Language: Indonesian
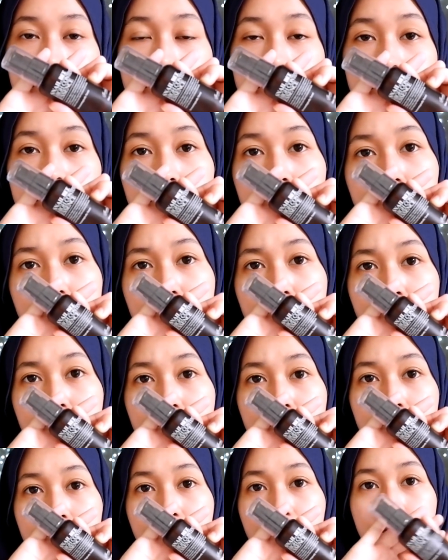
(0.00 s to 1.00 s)

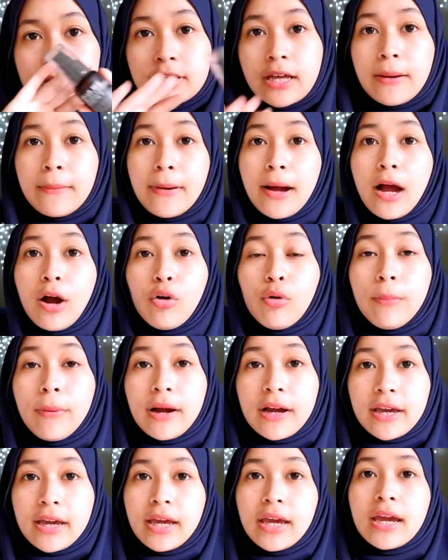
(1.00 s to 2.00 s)
eh, sama aku
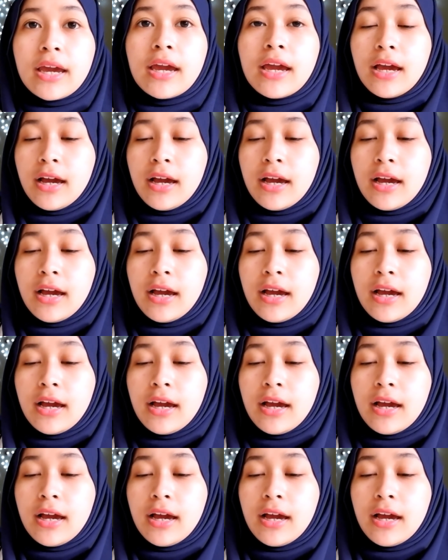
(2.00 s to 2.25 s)
pakai